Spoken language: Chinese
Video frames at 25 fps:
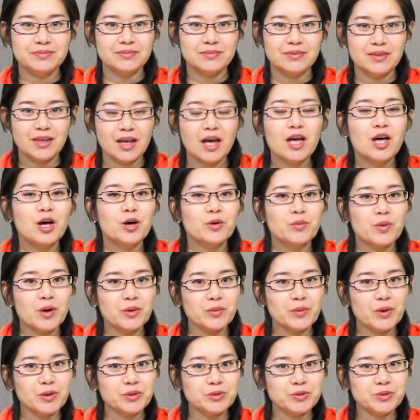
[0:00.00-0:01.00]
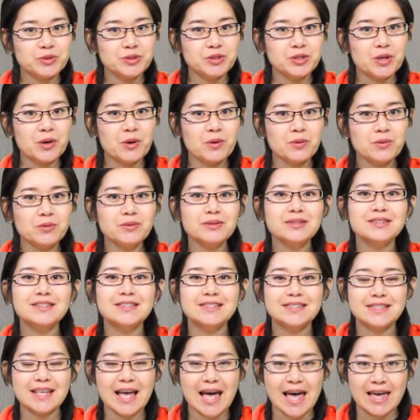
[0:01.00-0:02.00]
“关关雎鸠，
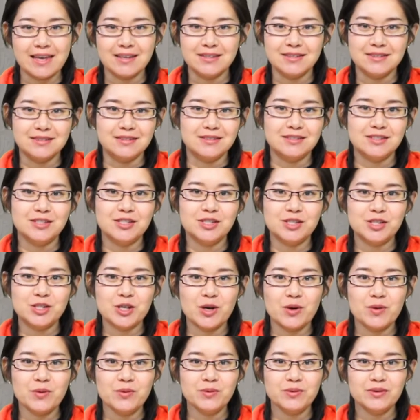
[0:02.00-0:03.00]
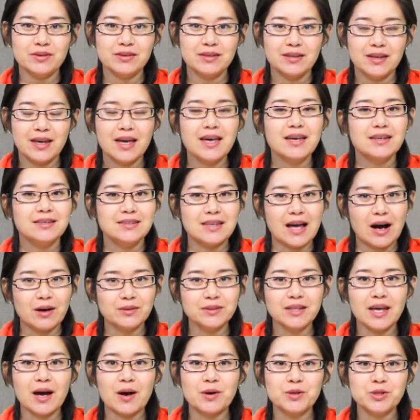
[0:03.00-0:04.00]
在河之洲。窈
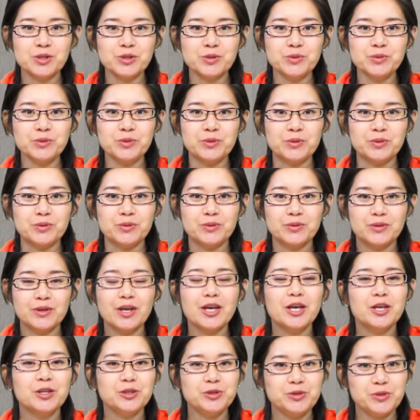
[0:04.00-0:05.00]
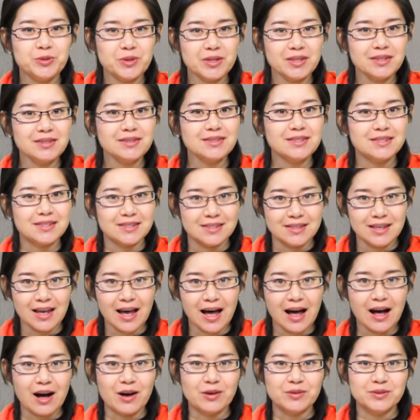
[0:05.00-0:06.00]
窕淑女，君子
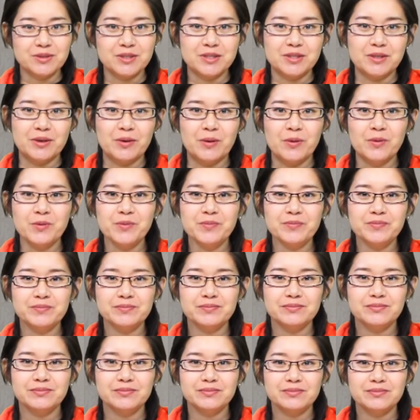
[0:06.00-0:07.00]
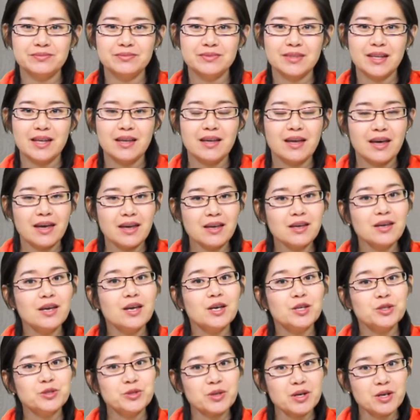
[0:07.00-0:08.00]
好逑。”哎，
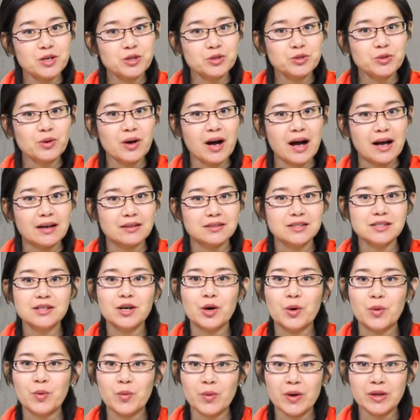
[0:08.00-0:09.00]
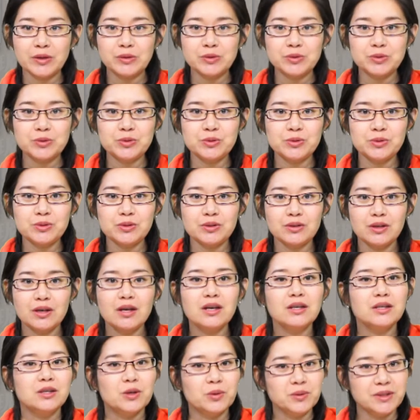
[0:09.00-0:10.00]
虽然说啊，这个《关雎》
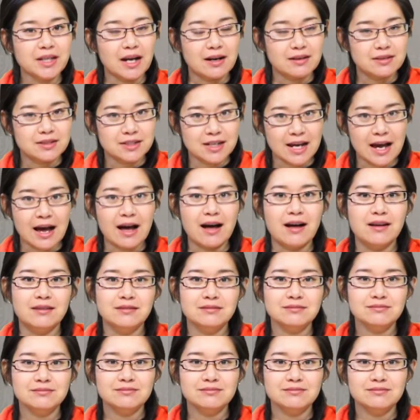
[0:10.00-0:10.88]
有点长。